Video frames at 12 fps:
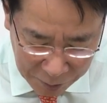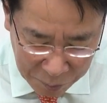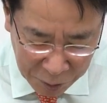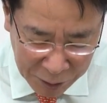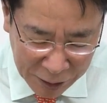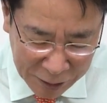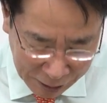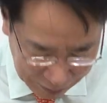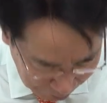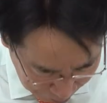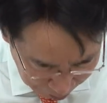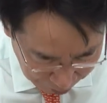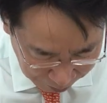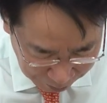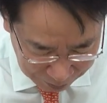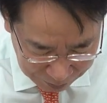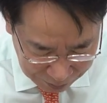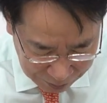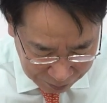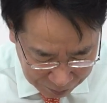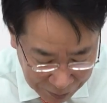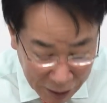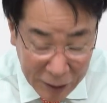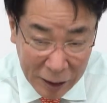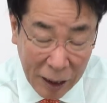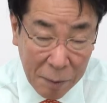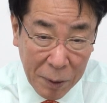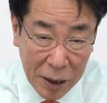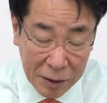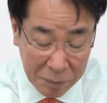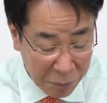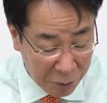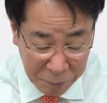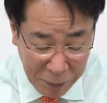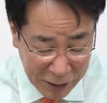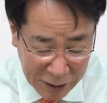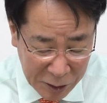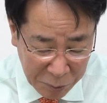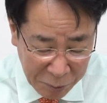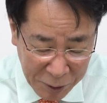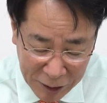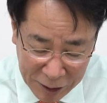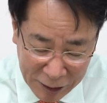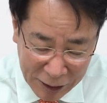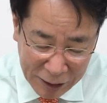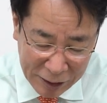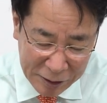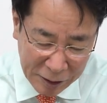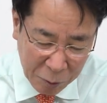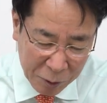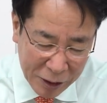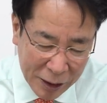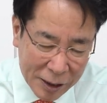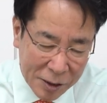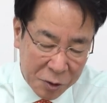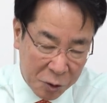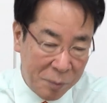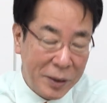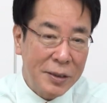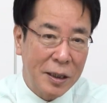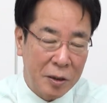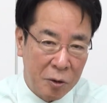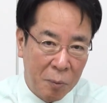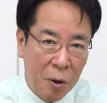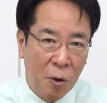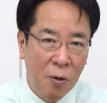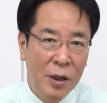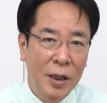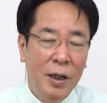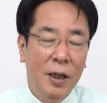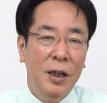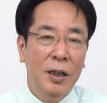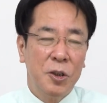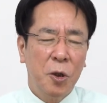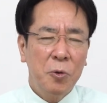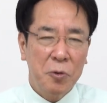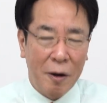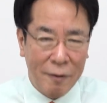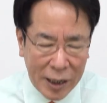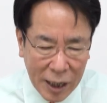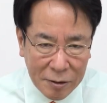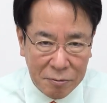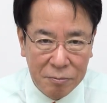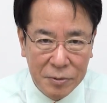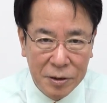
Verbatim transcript: もうなんだかもう見えてないパイもうパイたちも見えてない感じでこう入れてる人いますけれどもショックは分かる